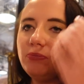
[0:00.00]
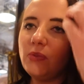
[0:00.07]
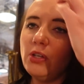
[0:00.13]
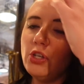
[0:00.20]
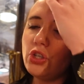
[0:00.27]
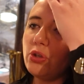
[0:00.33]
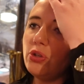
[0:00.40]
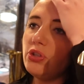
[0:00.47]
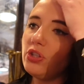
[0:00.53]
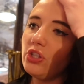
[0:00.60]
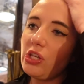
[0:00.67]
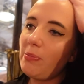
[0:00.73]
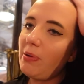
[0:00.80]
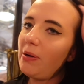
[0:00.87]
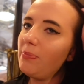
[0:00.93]
Nicht
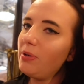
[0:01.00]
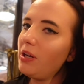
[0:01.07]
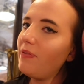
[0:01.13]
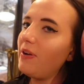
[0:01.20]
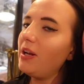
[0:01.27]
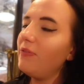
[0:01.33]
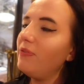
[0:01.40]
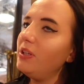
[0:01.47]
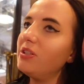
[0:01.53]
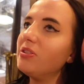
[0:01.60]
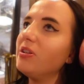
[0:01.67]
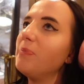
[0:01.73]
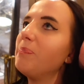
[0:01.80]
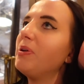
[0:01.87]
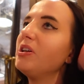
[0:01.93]
günstig, aber mittlerweile wie es
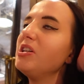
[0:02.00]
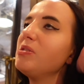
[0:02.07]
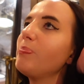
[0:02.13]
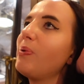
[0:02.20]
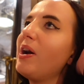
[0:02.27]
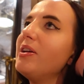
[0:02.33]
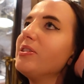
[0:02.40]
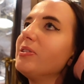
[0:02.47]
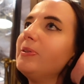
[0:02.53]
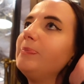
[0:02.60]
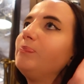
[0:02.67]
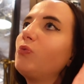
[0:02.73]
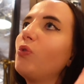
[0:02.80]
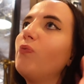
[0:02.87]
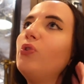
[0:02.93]
in Paris Preise,
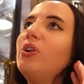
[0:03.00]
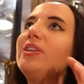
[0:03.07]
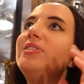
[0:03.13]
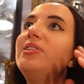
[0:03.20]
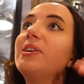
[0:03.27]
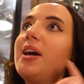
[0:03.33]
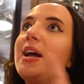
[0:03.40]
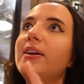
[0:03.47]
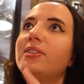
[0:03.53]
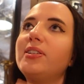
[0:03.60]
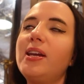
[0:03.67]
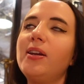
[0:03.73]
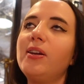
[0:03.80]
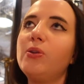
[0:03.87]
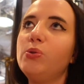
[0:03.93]
obwohl jetzt hier kein
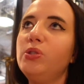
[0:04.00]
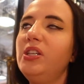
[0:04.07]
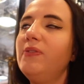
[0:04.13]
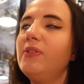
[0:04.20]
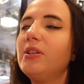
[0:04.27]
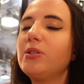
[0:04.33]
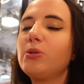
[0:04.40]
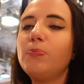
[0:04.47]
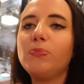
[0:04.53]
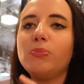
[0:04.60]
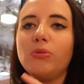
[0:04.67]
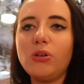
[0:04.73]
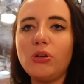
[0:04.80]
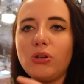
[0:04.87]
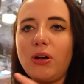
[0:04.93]
Getränk inklusive ist. Wir
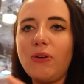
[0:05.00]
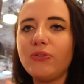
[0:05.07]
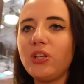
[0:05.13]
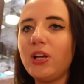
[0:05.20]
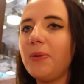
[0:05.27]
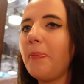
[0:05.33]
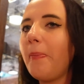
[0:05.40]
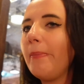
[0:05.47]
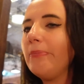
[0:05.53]
müssen noch drauf zahlen.